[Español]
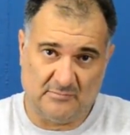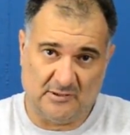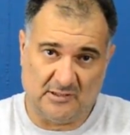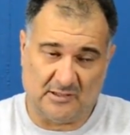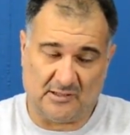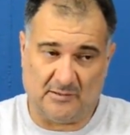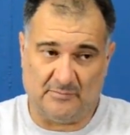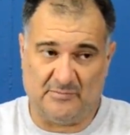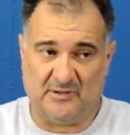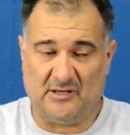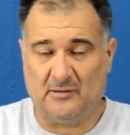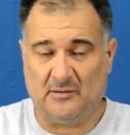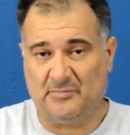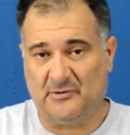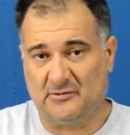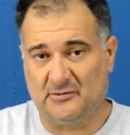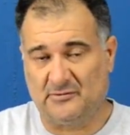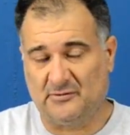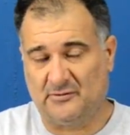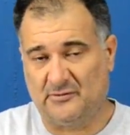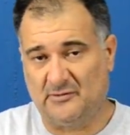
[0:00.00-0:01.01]
Cambiar el
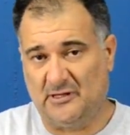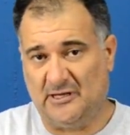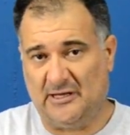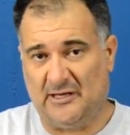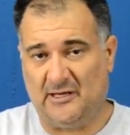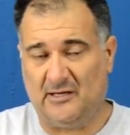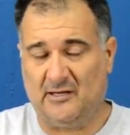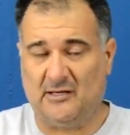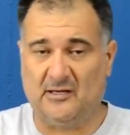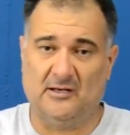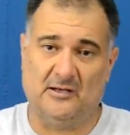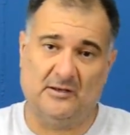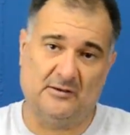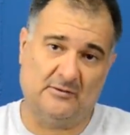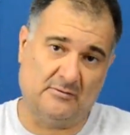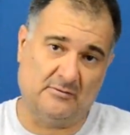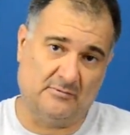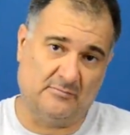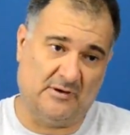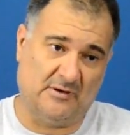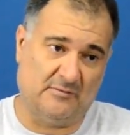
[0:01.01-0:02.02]
piloto de LED a
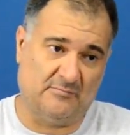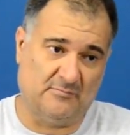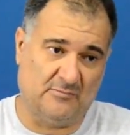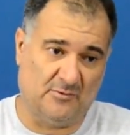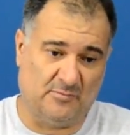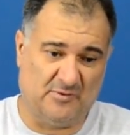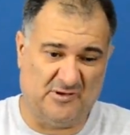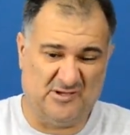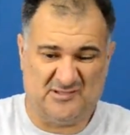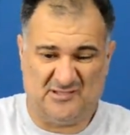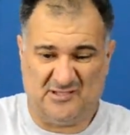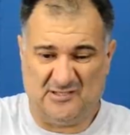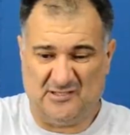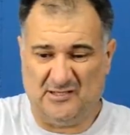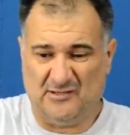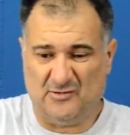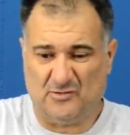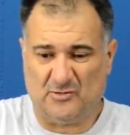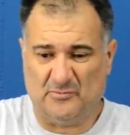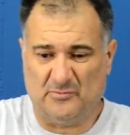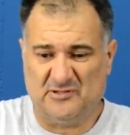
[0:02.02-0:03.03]
normal. Lo ponéis en
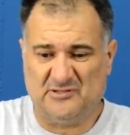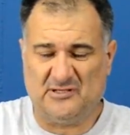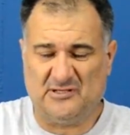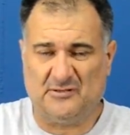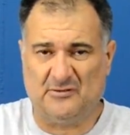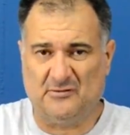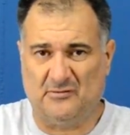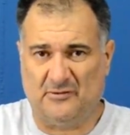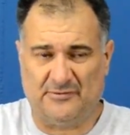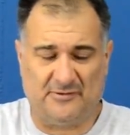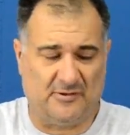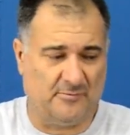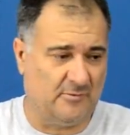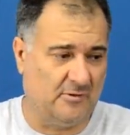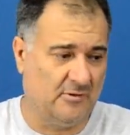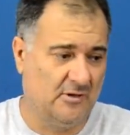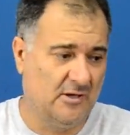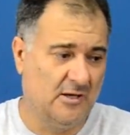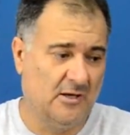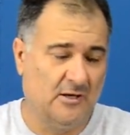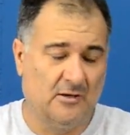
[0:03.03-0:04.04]
los comentarios y lo
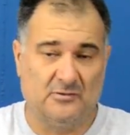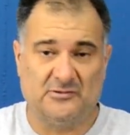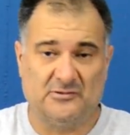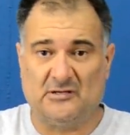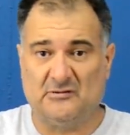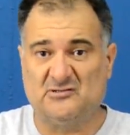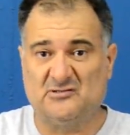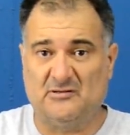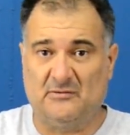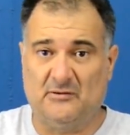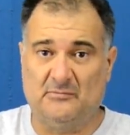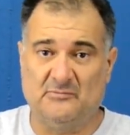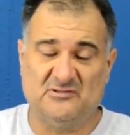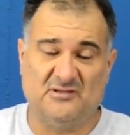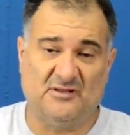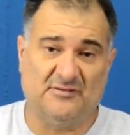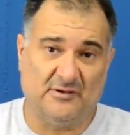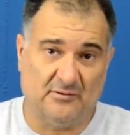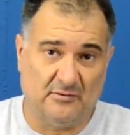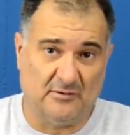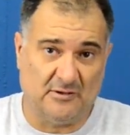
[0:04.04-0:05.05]
hacemos. Otra cosa, vamos a
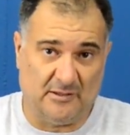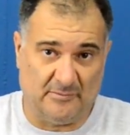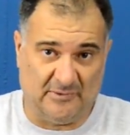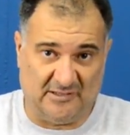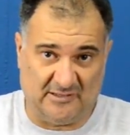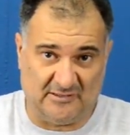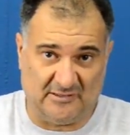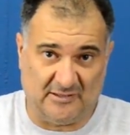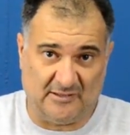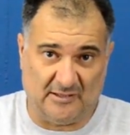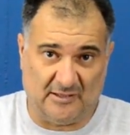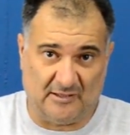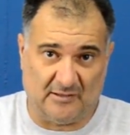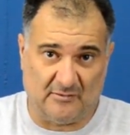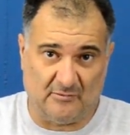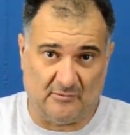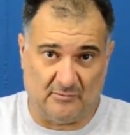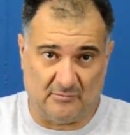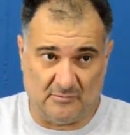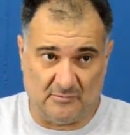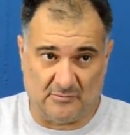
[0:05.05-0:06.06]
hacerlo de la manetada.
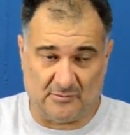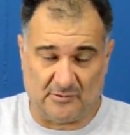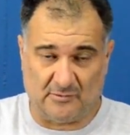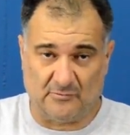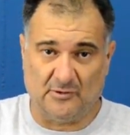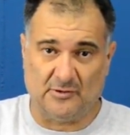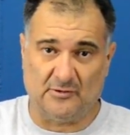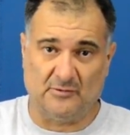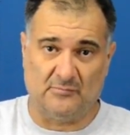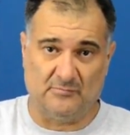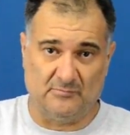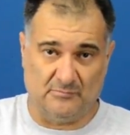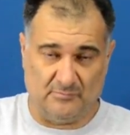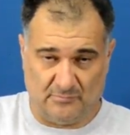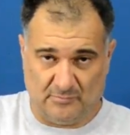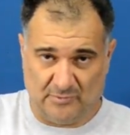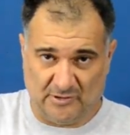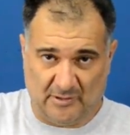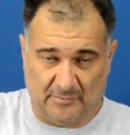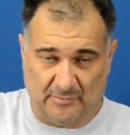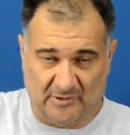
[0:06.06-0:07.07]
Os lo recuerdo.
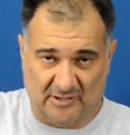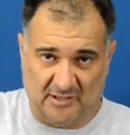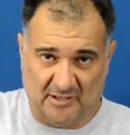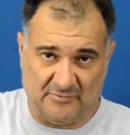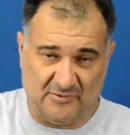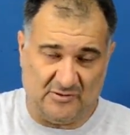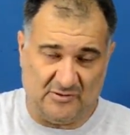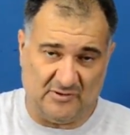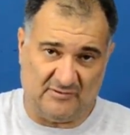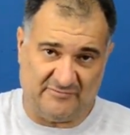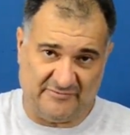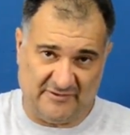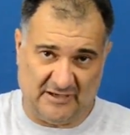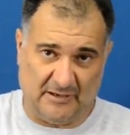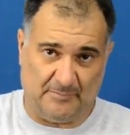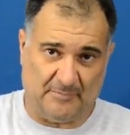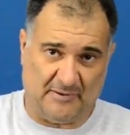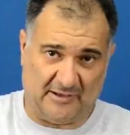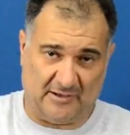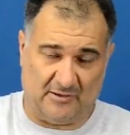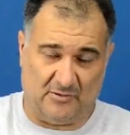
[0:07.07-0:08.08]
Voy a poner el vídeo al
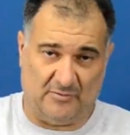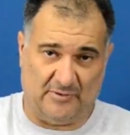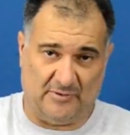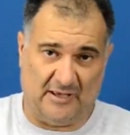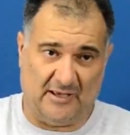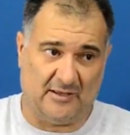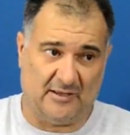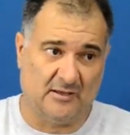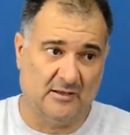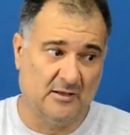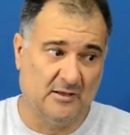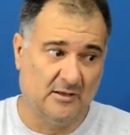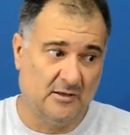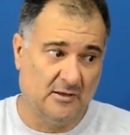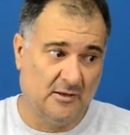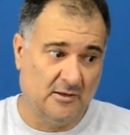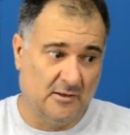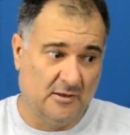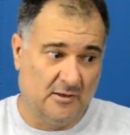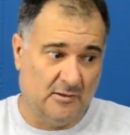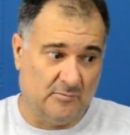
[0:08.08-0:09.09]
final para que lo veáis.
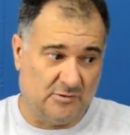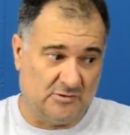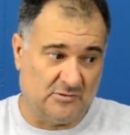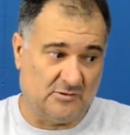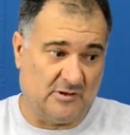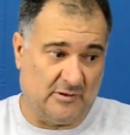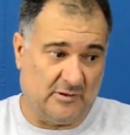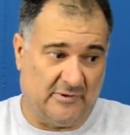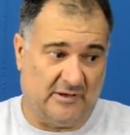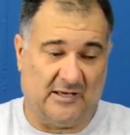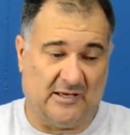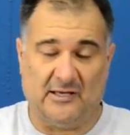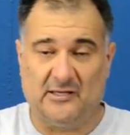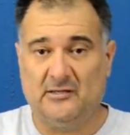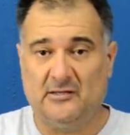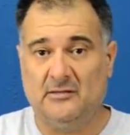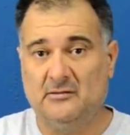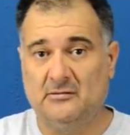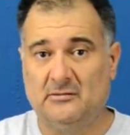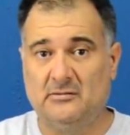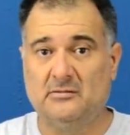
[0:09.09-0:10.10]
por pues eso, que
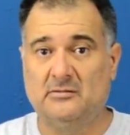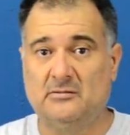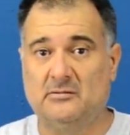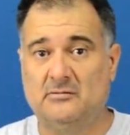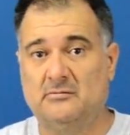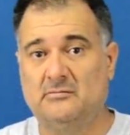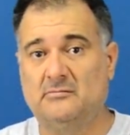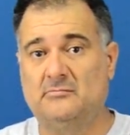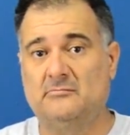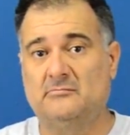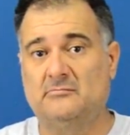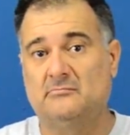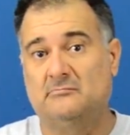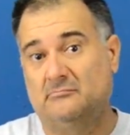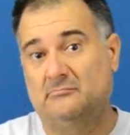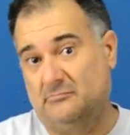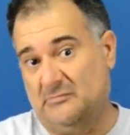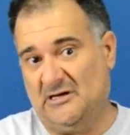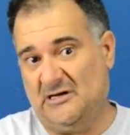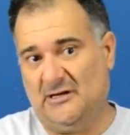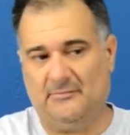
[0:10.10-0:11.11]
vengáis.
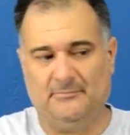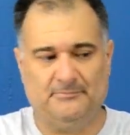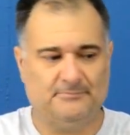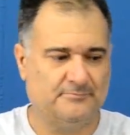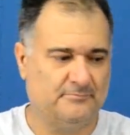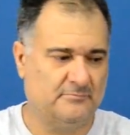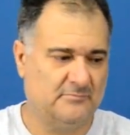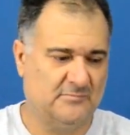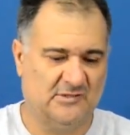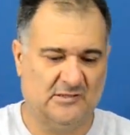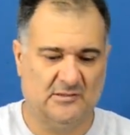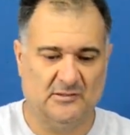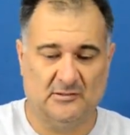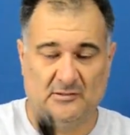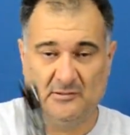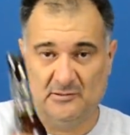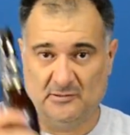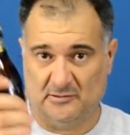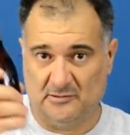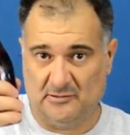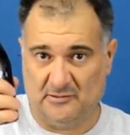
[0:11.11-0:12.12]
¿Vale?
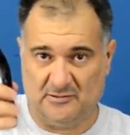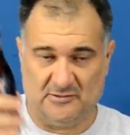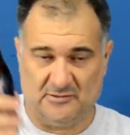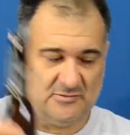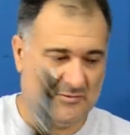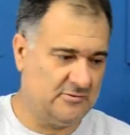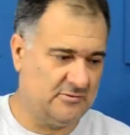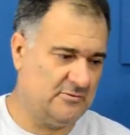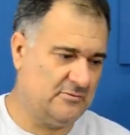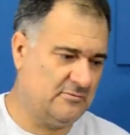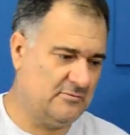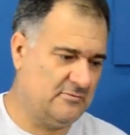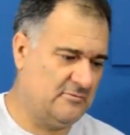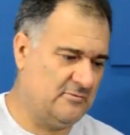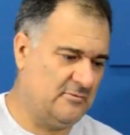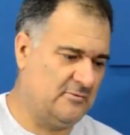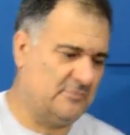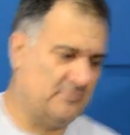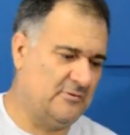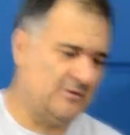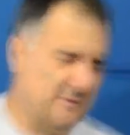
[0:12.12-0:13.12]
Dicho esto,
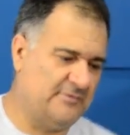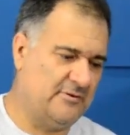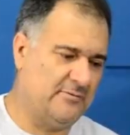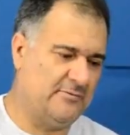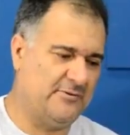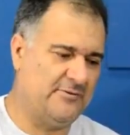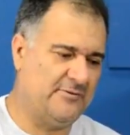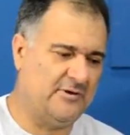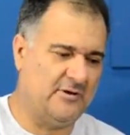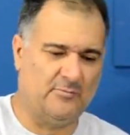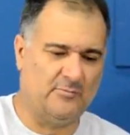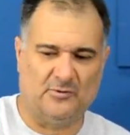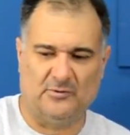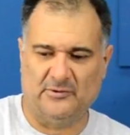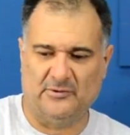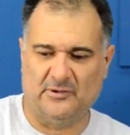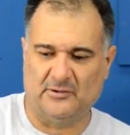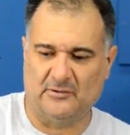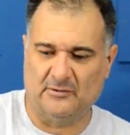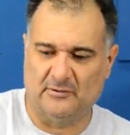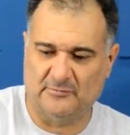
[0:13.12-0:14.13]
una cervecilla por lo
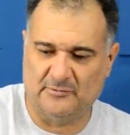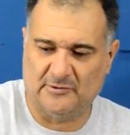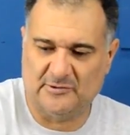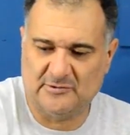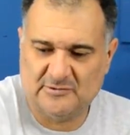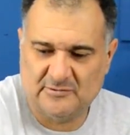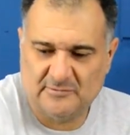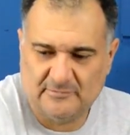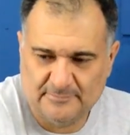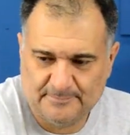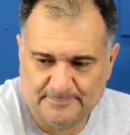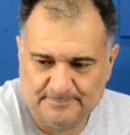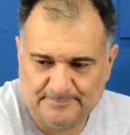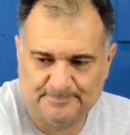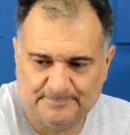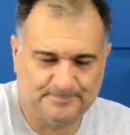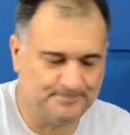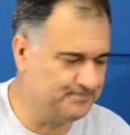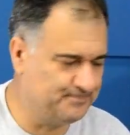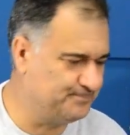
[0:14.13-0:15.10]
bien que lo hemos hecho.